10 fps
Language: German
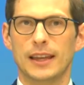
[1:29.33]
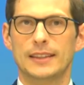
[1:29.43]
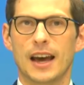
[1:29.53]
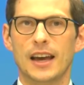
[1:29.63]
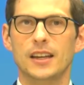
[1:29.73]

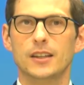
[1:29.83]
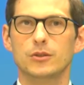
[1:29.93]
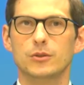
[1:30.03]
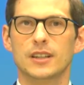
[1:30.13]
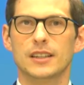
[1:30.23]
Daher
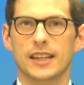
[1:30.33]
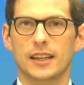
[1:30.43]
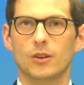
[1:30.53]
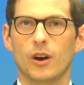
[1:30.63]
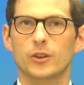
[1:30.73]
ist unser
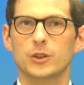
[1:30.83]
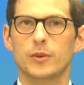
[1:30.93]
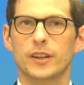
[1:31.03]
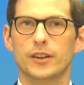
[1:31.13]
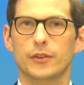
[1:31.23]

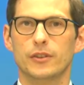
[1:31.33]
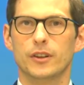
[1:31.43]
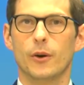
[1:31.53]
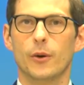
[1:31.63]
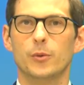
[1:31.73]
Sektorausblick für
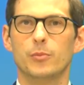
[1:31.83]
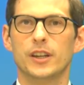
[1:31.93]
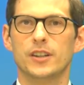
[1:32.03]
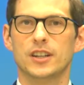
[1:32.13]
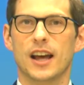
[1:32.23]
den
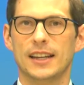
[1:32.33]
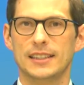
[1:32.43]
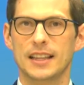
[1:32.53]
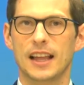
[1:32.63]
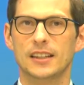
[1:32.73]
europäischen
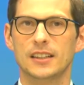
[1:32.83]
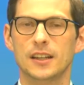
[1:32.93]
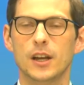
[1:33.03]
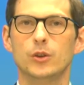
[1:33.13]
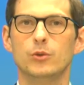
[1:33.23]

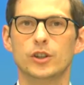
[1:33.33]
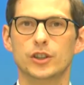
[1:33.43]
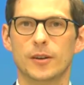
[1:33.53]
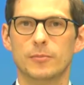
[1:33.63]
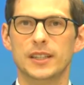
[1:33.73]
Einzelhandel nur
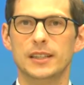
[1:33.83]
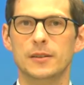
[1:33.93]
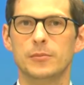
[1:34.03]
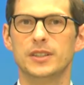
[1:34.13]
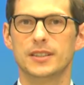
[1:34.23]

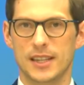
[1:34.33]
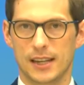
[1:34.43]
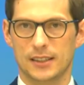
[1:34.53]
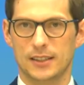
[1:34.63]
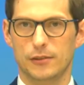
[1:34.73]
stabil bis
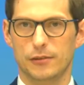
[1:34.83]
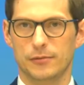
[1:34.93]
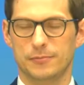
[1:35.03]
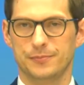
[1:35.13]
negativ.